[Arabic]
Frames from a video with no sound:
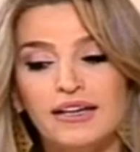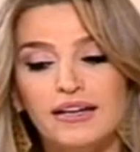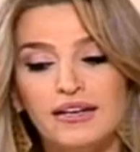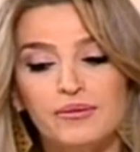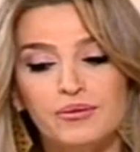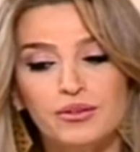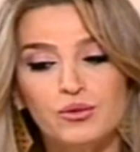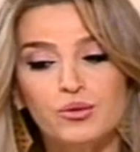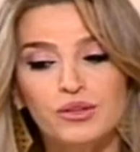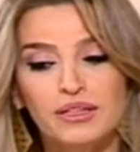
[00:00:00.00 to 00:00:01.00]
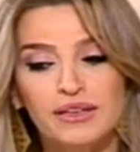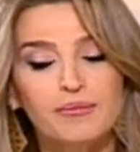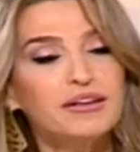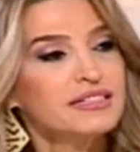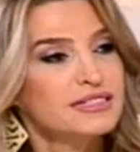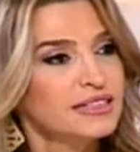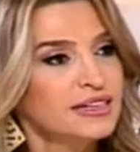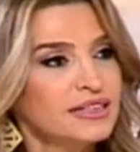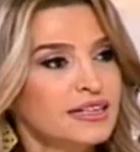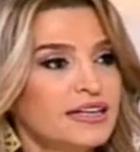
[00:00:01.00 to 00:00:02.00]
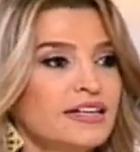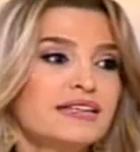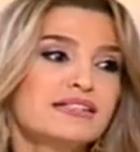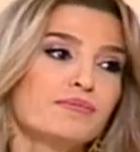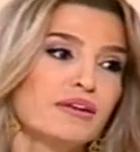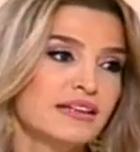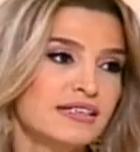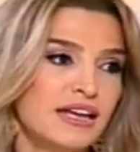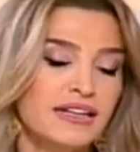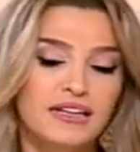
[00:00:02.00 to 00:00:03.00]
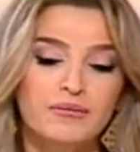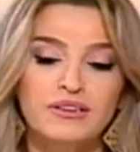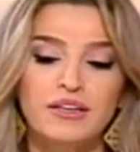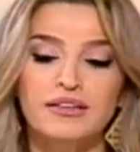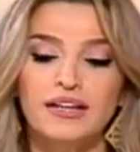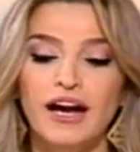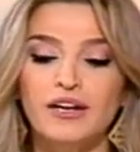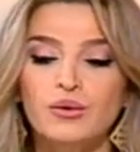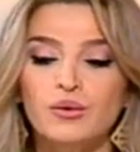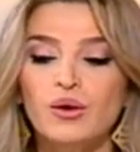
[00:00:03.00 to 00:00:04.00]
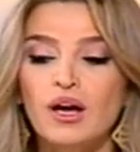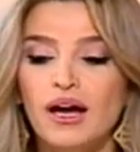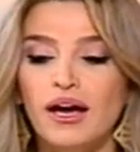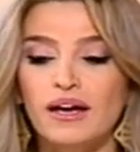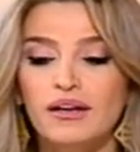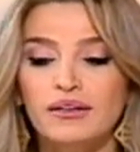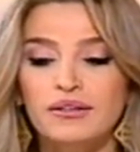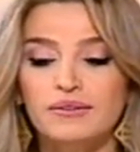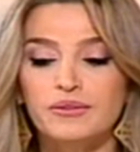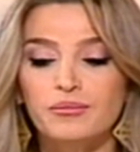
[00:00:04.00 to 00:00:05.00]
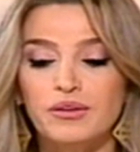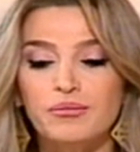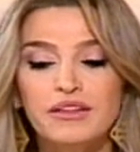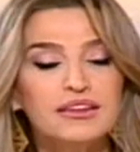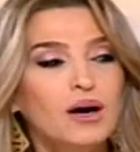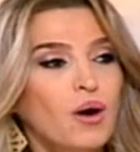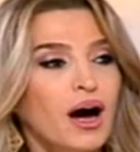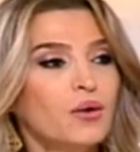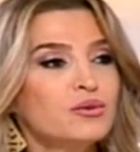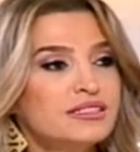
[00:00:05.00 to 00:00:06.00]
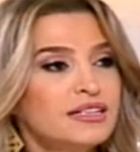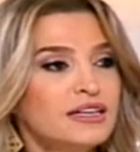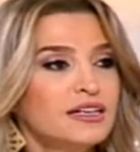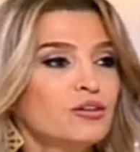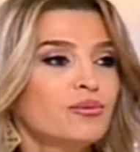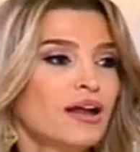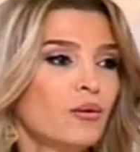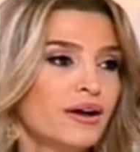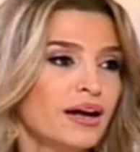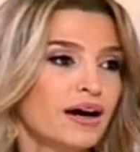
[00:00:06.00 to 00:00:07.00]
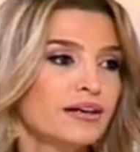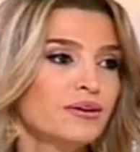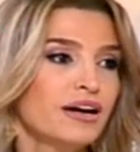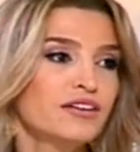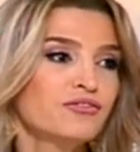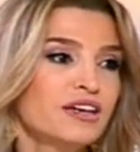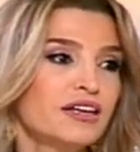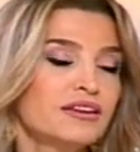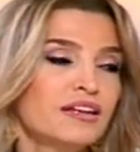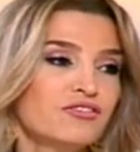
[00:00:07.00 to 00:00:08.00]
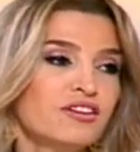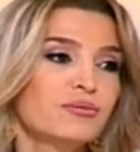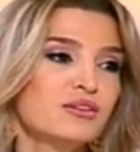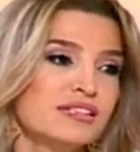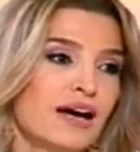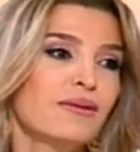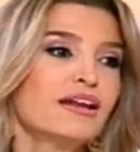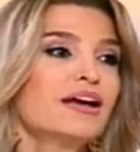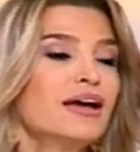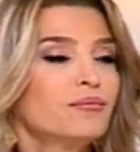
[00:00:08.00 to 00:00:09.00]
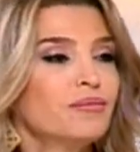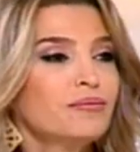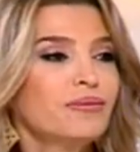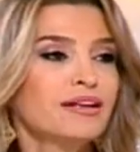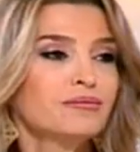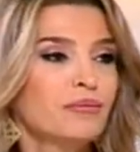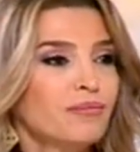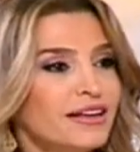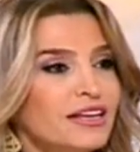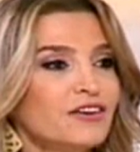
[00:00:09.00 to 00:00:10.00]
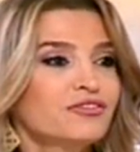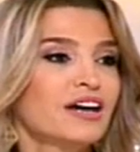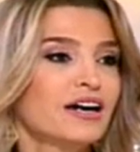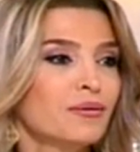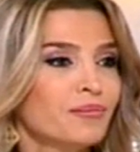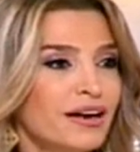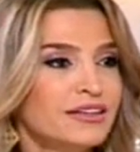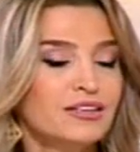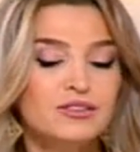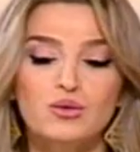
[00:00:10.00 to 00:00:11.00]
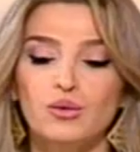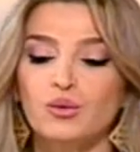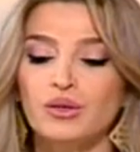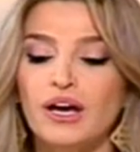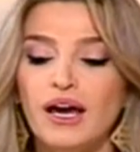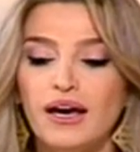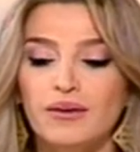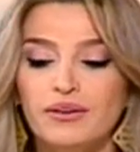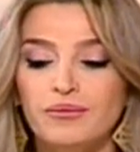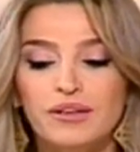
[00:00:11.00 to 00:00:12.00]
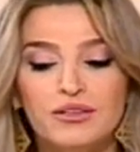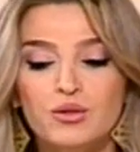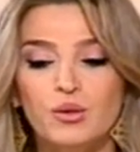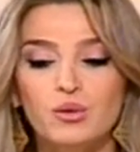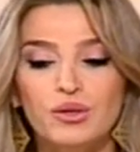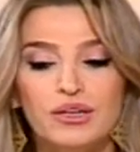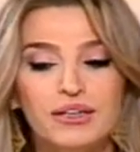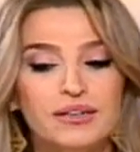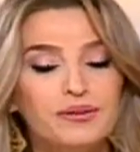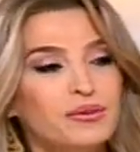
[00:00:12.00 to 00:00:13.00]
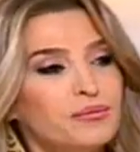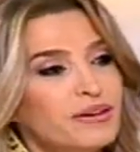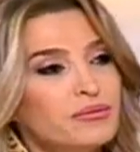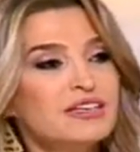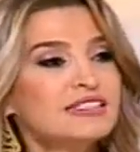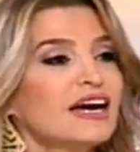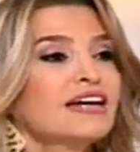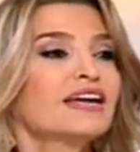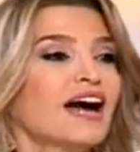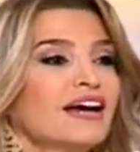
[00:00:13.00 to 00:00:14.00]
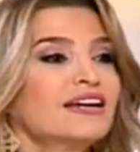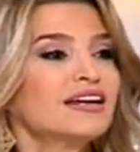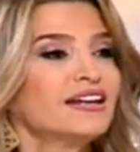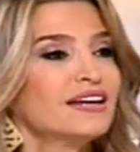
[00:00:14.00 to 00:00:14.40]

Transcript: هي بتكون طعمات صغيره لا تسمي التسالي رمضان لانه آه، متنوعه وصغيره وبلا ورق يعني فيك تضيفيها بتستعمل بالبيت من بعد الافطار من بعد السحور آه، بالسحور آه، بتستغني عن